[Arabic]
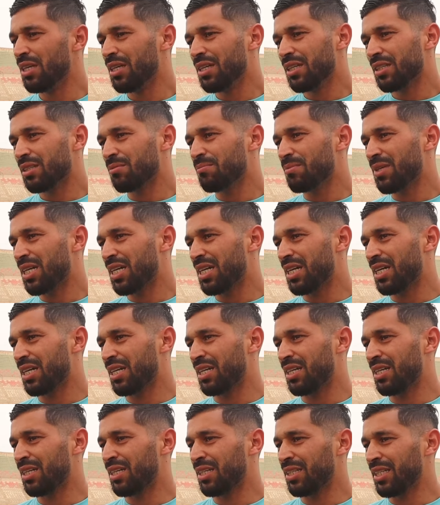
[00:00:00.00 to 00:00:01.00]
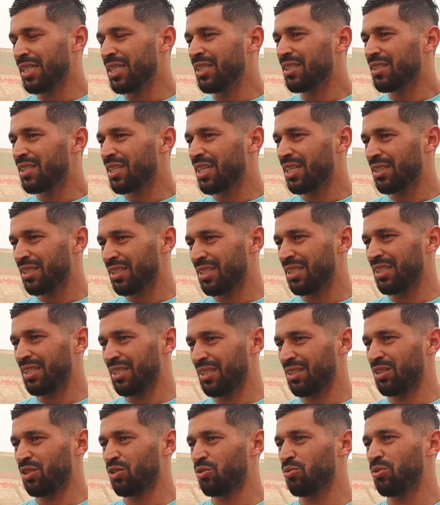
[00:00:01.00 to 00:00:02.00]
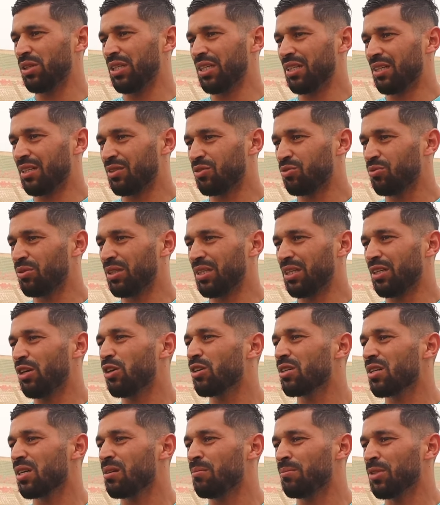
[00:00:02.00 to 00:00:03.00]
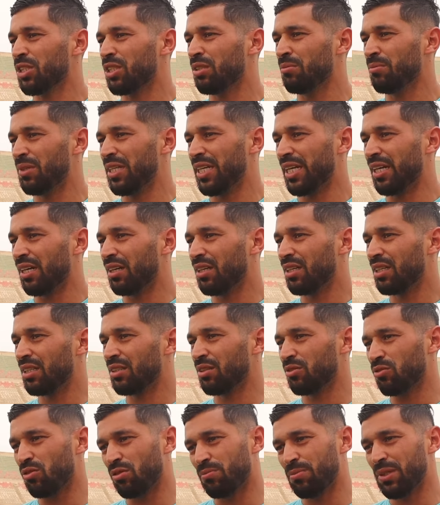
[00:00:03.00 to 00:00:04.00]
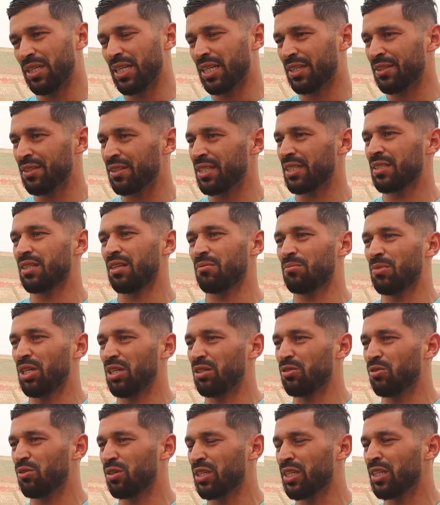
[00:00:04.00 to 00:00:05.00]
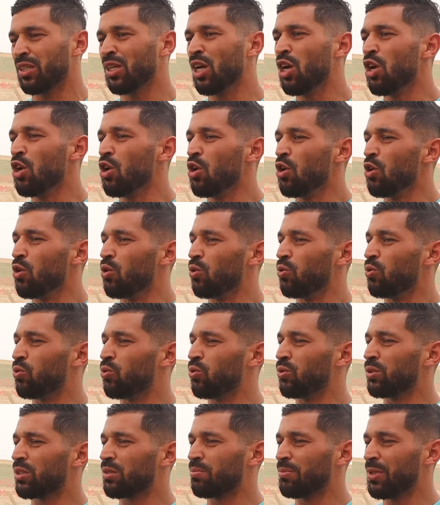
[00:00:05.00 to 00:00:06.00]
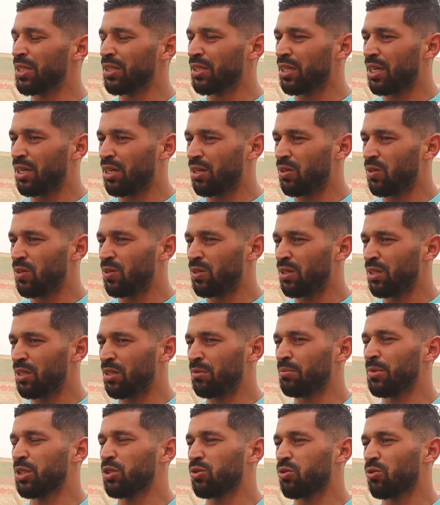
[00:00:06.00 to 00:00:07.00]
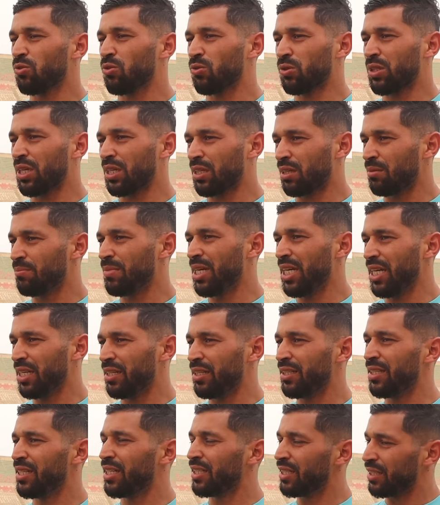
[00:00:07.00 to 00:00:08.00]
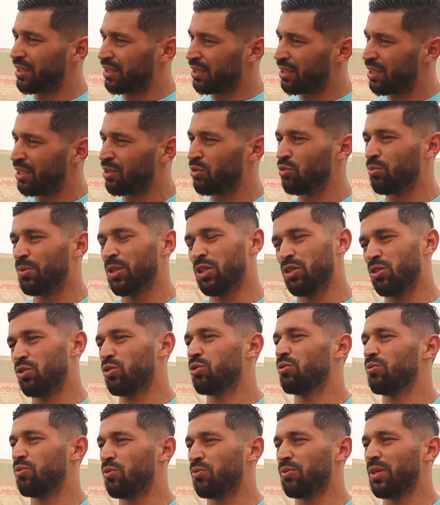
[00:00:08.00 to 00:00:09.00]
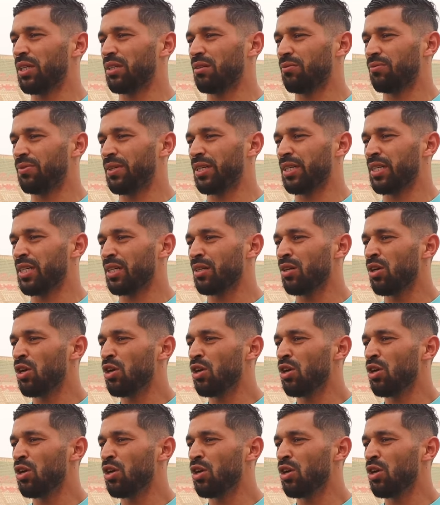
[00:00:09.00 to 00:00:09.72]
تسمى الانسان شويه شويه الحقره ماشي مليحه نقول بلي هاد الناس راهم محظورين ونتمنى آه، من السلطات المحليه يزيدوا باش يشوفوا في هذا الفريق